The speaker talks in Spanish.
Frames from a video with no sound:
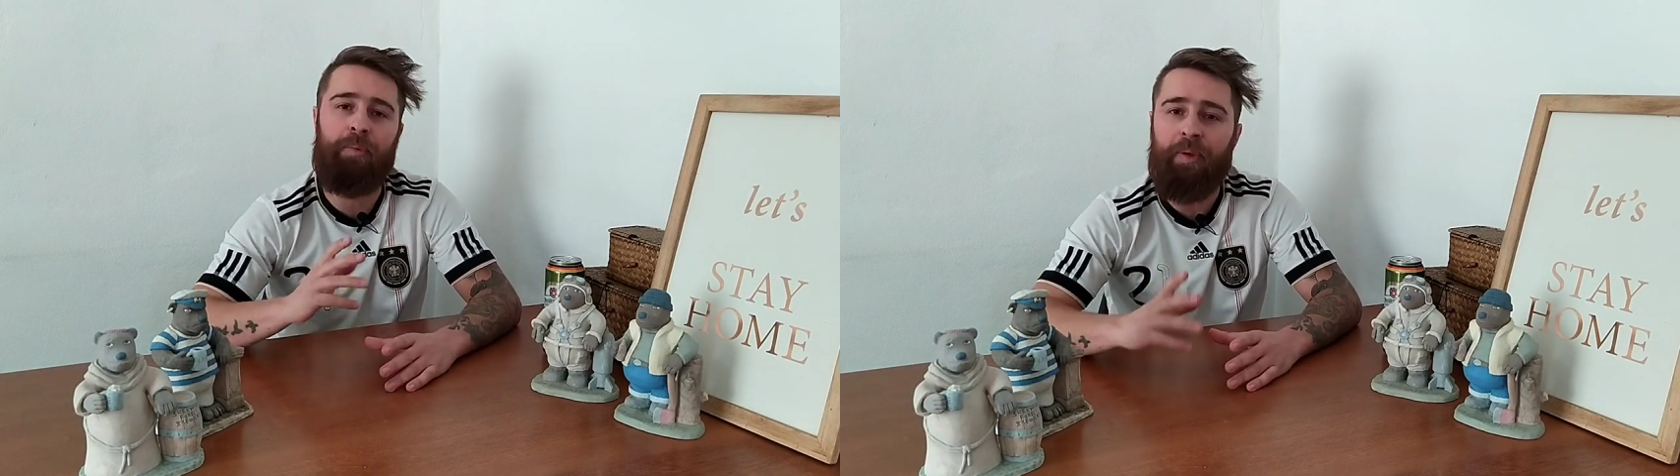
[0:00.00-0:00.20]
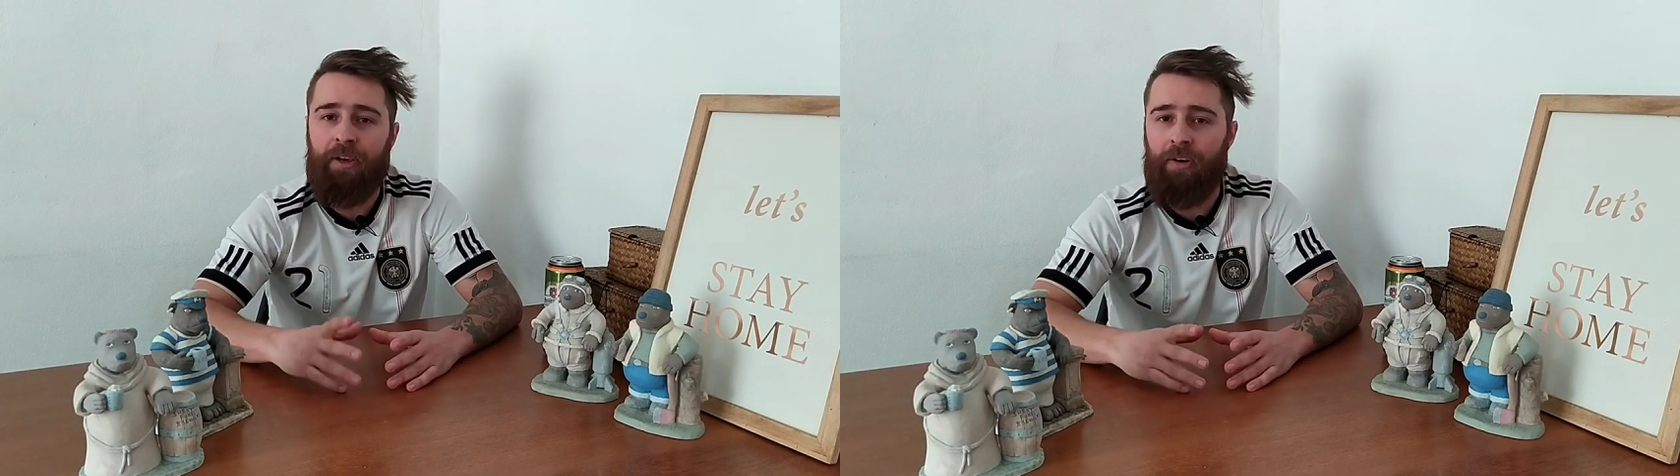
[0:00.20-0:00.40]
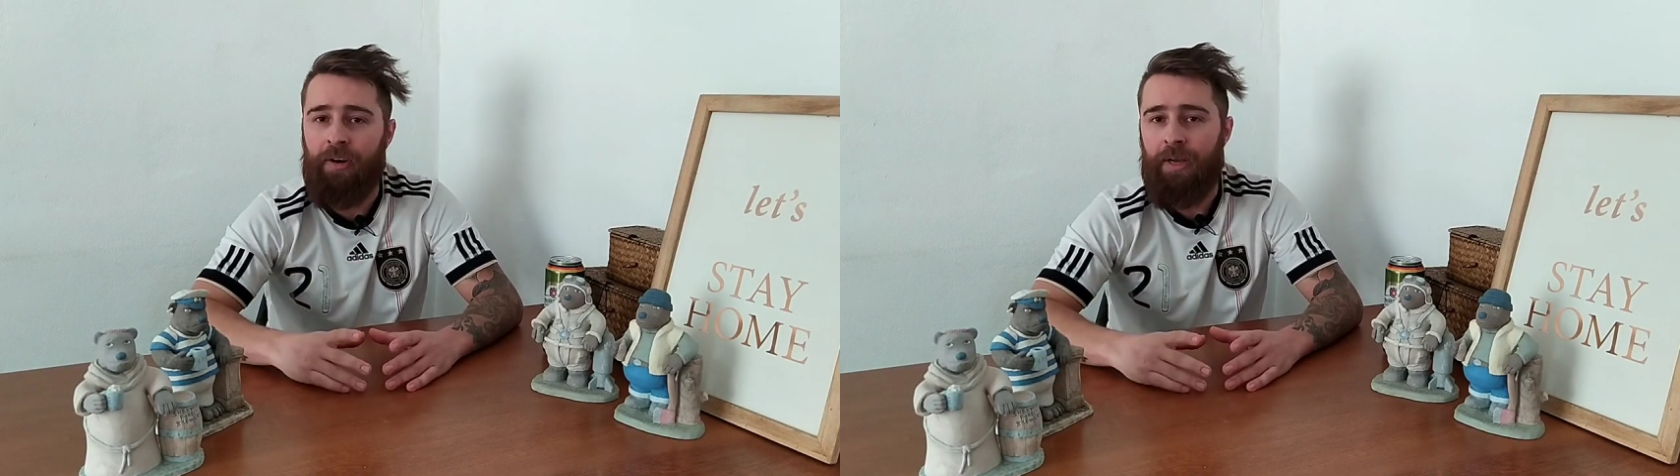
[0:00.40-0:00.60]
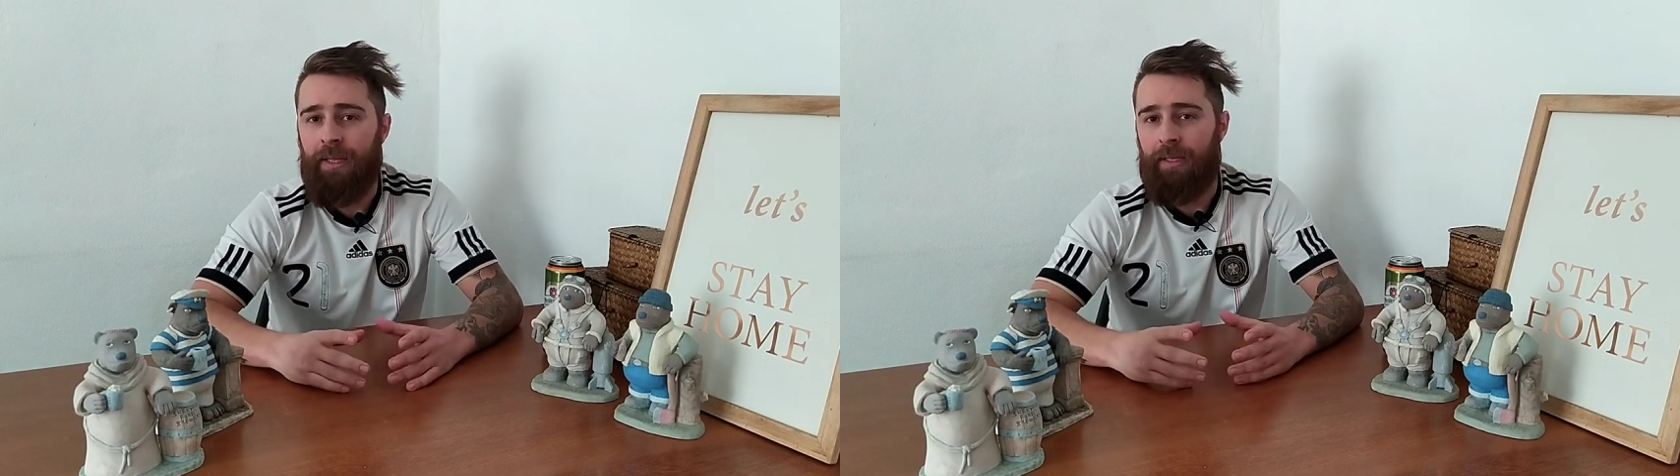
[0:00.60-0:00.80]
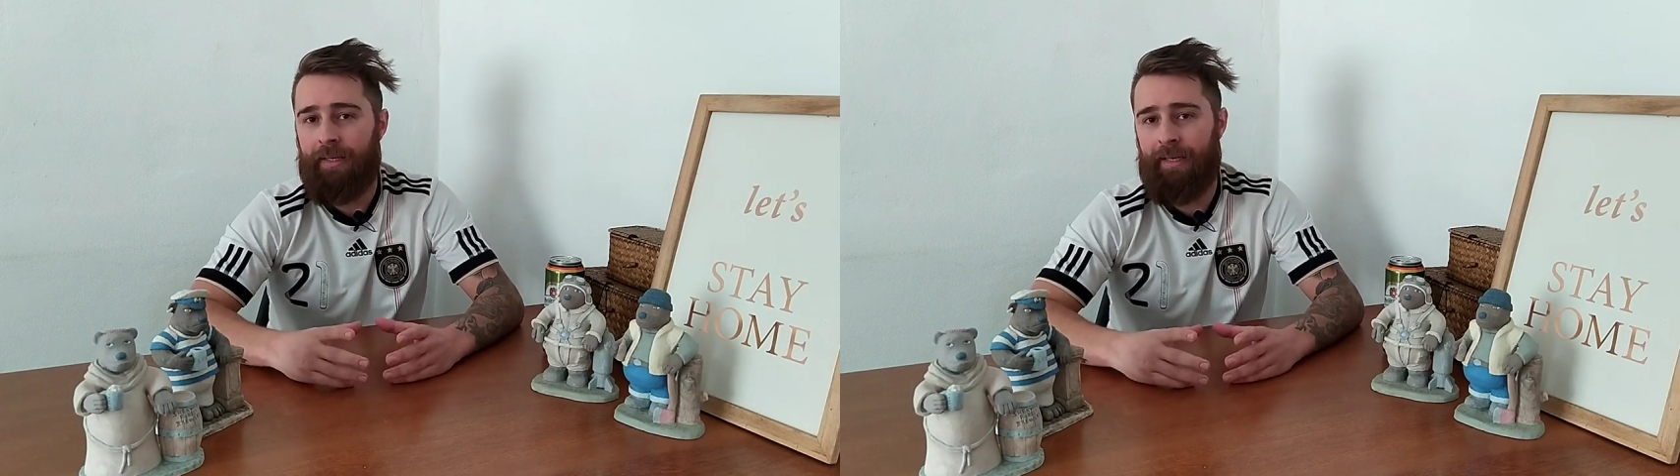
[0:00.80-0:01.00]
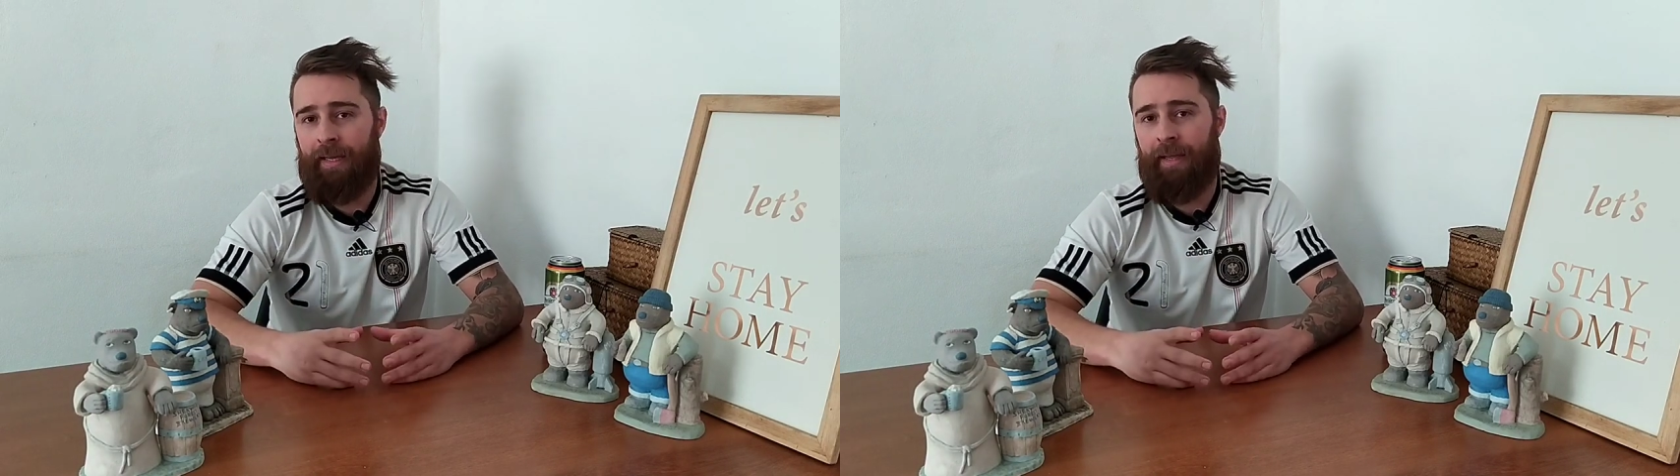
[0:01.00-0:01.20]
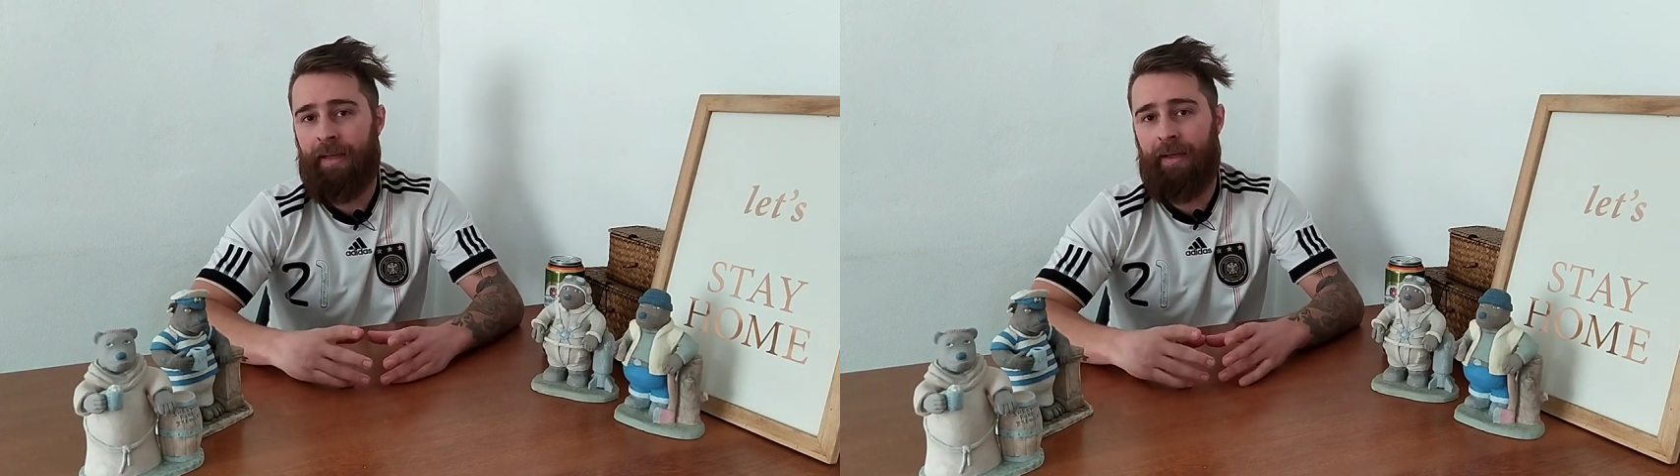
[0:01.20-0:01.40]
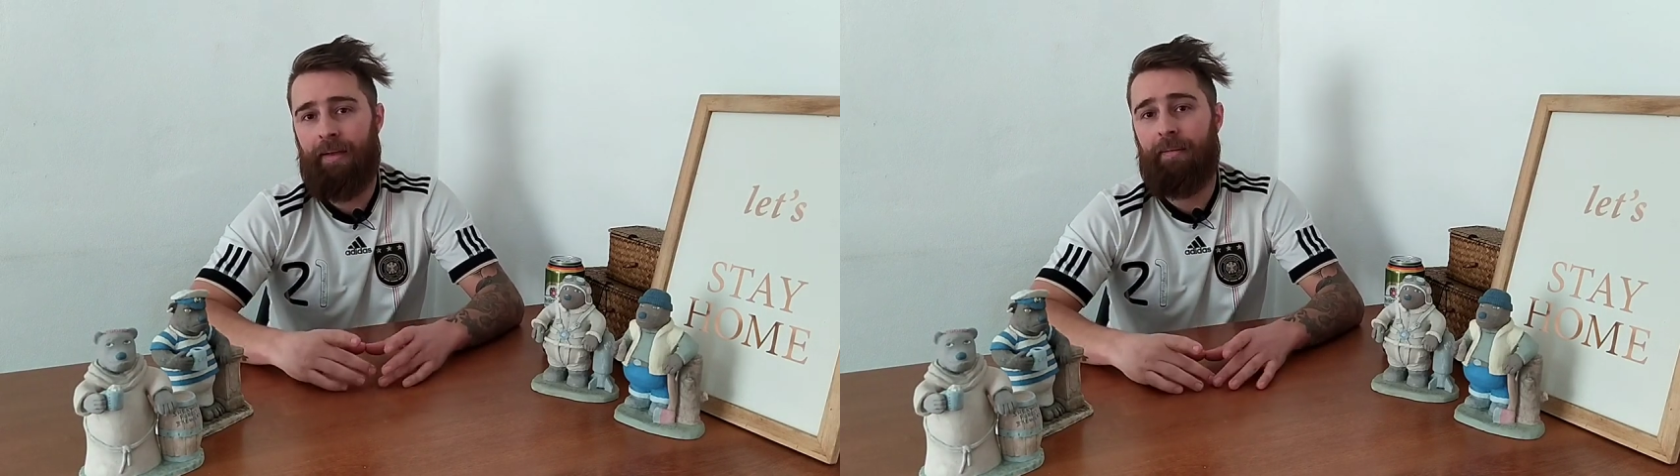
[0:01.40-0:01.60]
y pico,
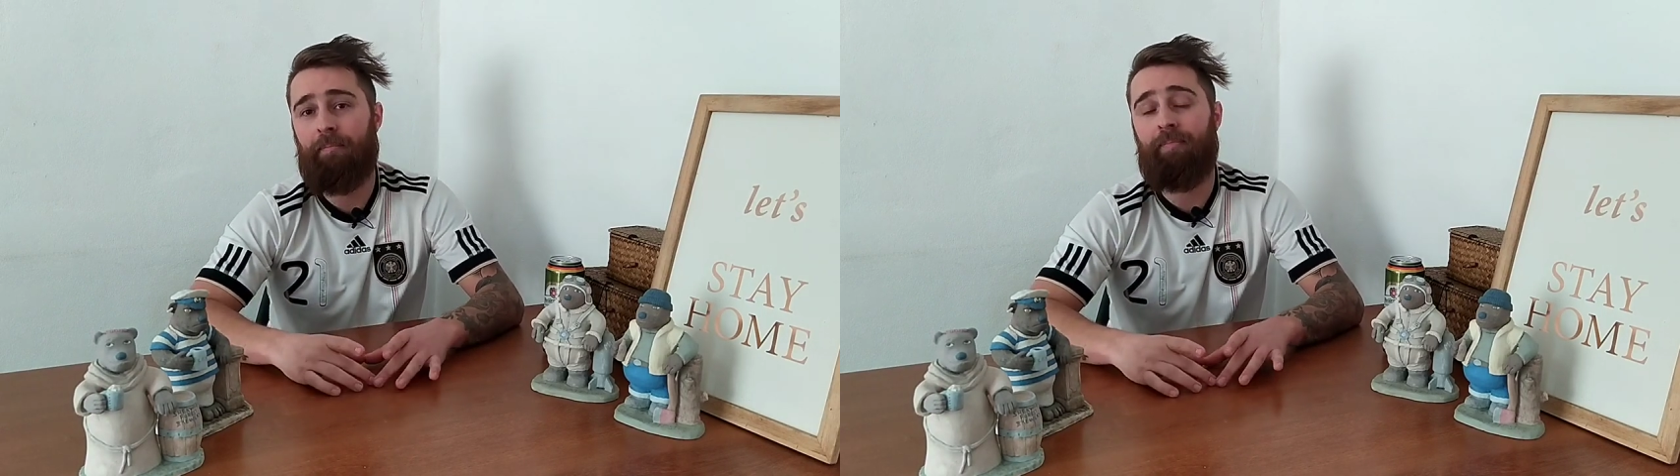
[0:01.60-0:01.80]
eh,